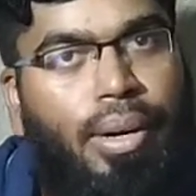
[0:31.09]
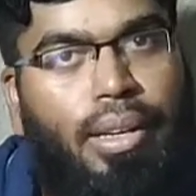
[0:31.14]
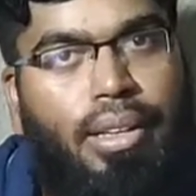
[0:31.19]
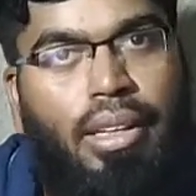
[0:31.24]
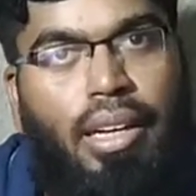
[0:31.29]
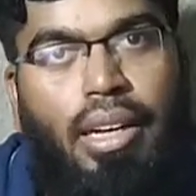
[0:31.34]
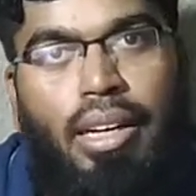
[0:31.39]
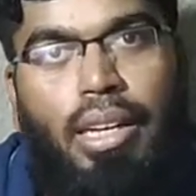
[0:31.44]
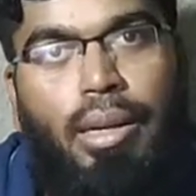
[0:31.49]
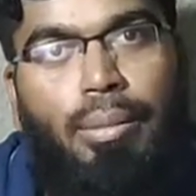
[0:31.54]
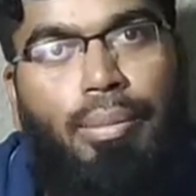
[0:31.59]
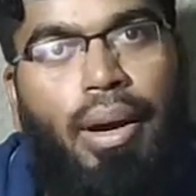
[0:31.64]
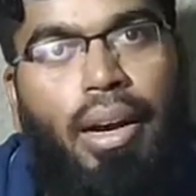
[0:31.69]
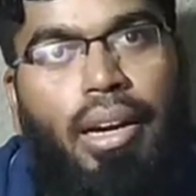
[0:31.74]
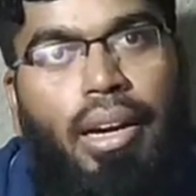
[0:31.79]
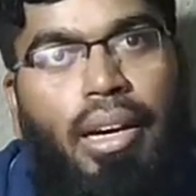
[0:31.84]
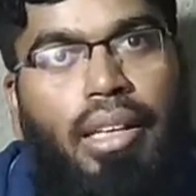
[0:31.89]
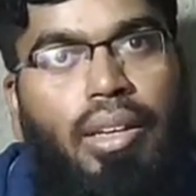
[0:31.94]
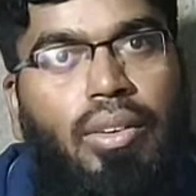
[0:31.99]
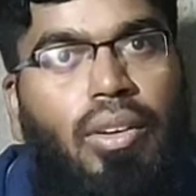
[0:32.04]
அந்த ரெண்டையும்
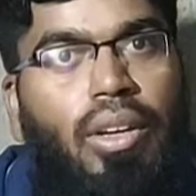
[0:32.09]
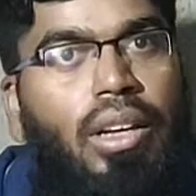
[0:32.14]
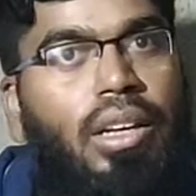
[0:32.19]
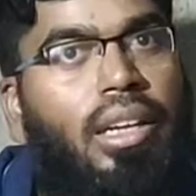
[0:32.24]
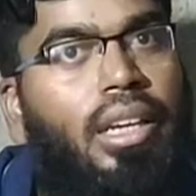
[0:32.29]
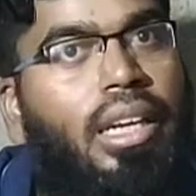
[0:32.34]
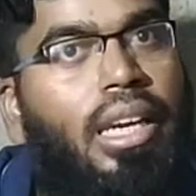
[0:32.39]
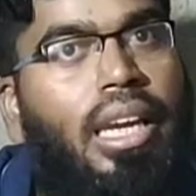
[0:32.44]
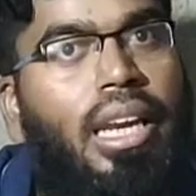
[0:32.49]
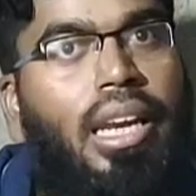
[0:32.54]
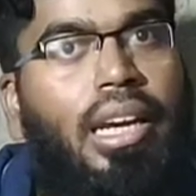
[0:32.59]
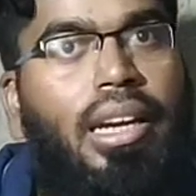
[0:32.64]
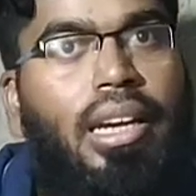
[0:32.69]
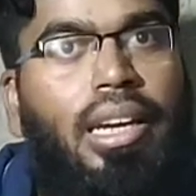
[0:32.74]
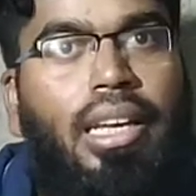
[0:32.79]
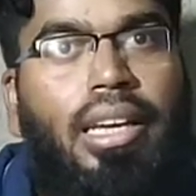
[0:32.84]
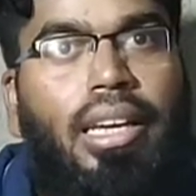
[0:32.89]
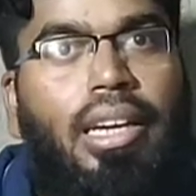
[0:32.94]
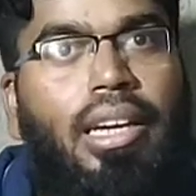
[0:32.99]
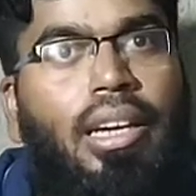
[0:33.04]
பார்க்காதவங்களுக்கு கீழே
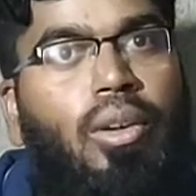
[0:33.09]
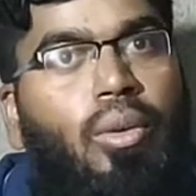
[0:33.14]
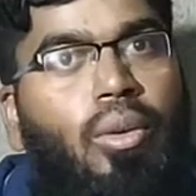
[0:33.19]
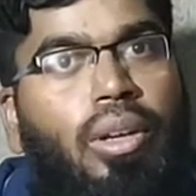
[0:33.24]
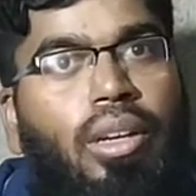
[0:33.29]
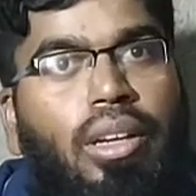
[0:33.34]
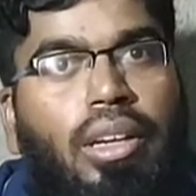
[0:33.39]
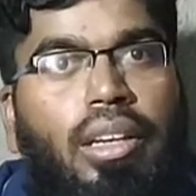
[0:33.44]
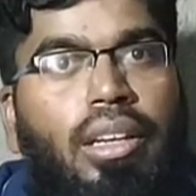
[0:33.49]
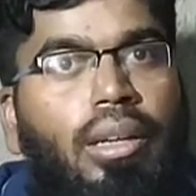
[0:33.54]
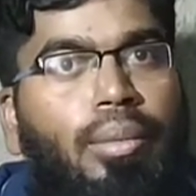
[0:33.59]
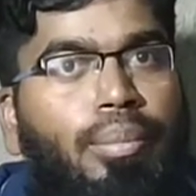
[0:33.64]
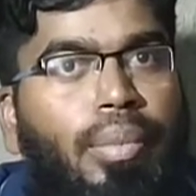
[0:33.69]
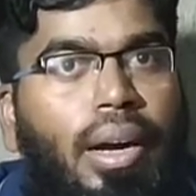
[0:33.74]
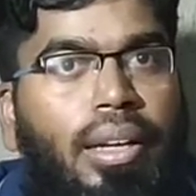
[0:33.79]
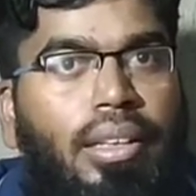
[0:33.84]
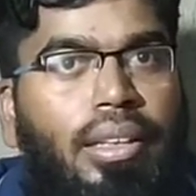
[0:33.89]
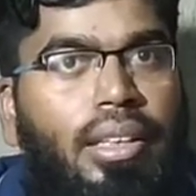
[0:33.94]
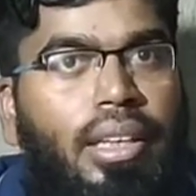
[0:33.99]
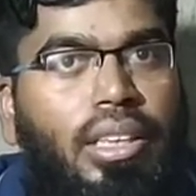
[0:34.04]
லிங்க் கொடுக்குறேன்
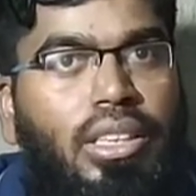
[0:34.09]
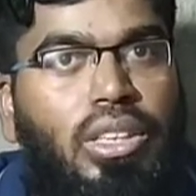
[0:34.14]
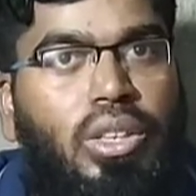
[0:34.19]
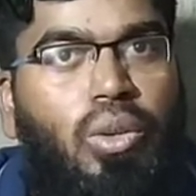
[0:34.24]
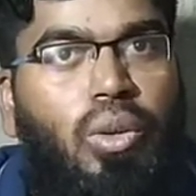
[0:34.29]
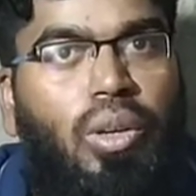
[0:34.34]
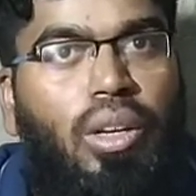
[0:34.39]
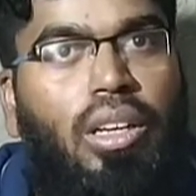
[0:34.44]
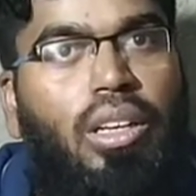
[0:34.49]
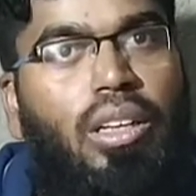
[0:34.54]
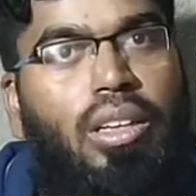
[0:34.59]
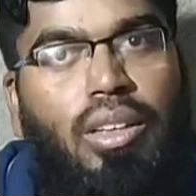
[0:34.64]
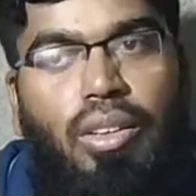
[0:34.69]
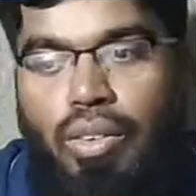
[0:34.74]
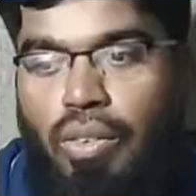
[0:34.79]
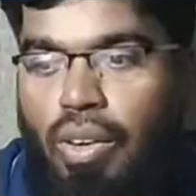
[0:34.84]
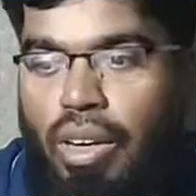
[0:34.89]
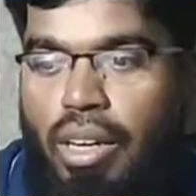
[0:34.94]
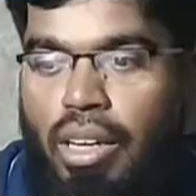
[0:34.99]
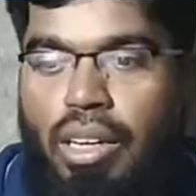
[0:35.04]
பார்த்து தெரிஞ்சுக்கோங்க
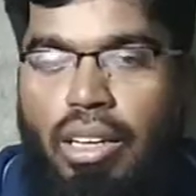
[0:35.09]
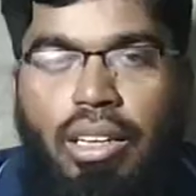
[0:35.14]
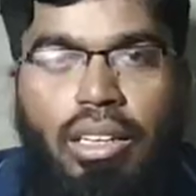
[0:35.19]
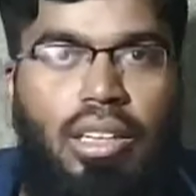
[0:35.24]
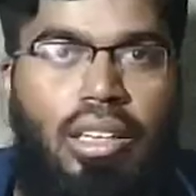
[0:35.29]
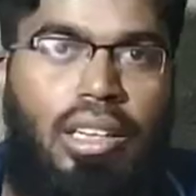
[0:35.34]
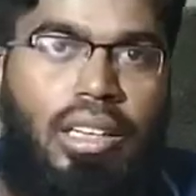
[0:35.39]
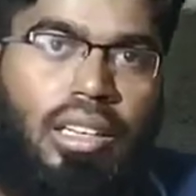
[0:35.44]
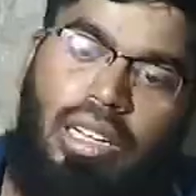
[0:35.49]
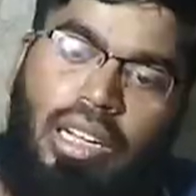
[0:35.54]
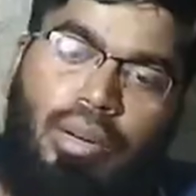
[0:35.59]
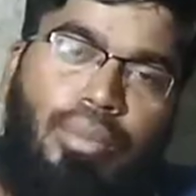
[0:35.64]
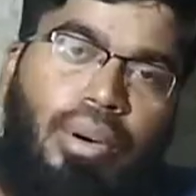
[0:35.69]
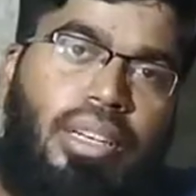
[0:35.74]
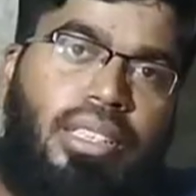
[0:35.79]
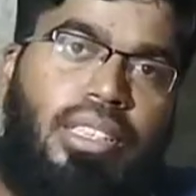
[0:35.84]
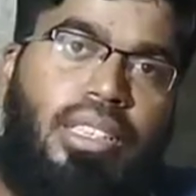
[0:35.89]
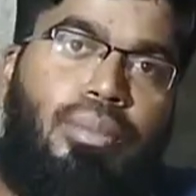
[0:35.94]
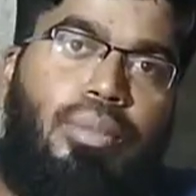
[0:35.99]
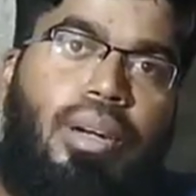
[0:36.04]
வாங்க
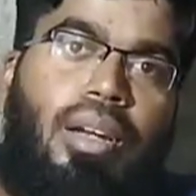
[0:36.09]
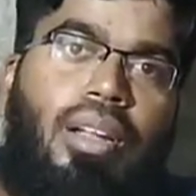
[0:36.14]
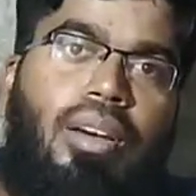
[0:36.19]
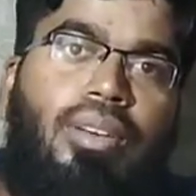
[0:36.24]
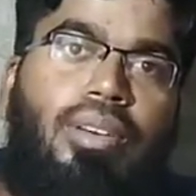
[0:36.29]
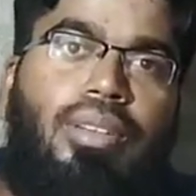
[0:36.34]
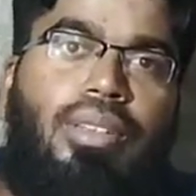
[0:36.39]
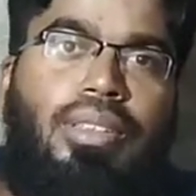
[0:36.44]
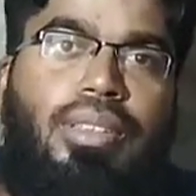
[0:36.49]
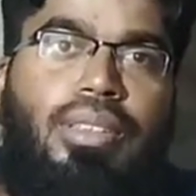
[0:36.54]
அன்பாக்சிங் பண்ணலாம்